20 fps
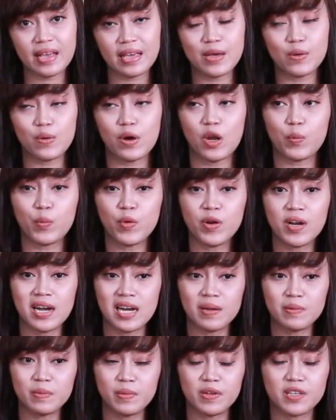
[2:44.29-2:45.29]
ya walaupun
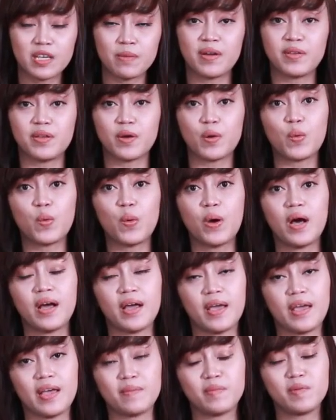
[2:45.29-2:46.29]
Anda memiliki banyak
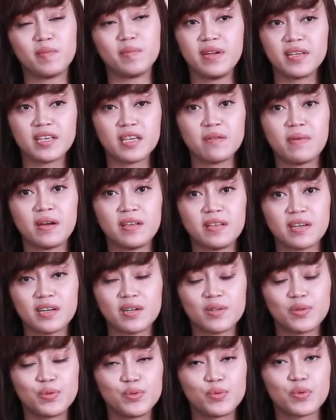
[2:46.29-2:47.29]
uang ya, memiliki banyak
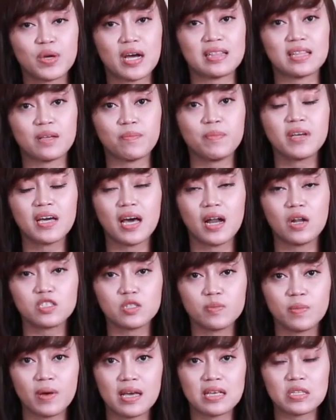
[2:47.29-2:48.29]
kedudukan, tapi kalau
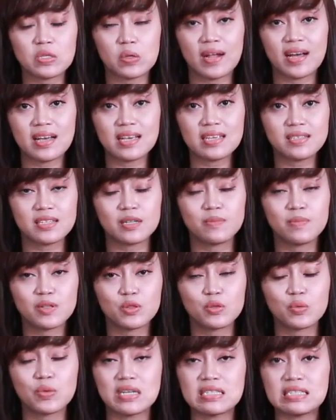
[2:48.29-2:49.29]
sebagai seorang istri
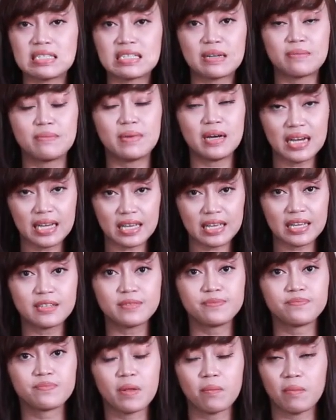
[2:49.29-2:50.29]
bertugas dengan
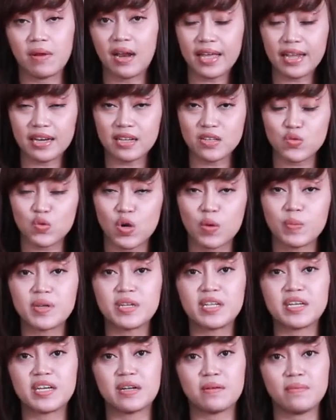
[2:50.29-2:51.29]
baik, melayani suami
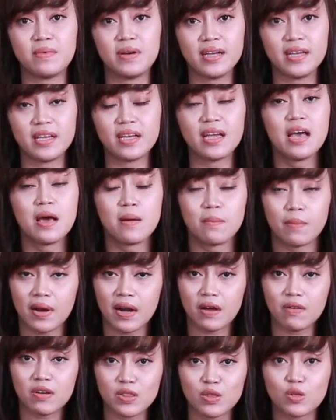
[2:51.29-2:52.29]
dengan baik,
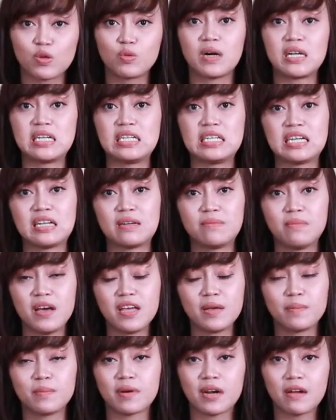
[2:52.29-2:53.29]
merawat rumah dengan
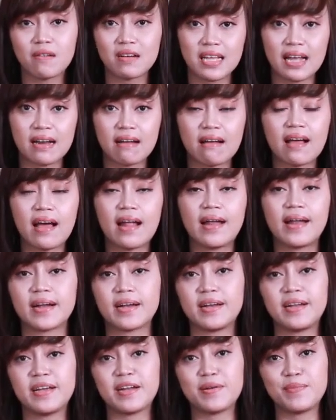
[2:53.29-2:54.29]
baik, merawat anak-anak
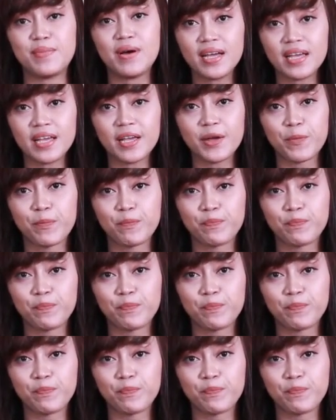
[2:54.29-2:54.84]
dengan baik,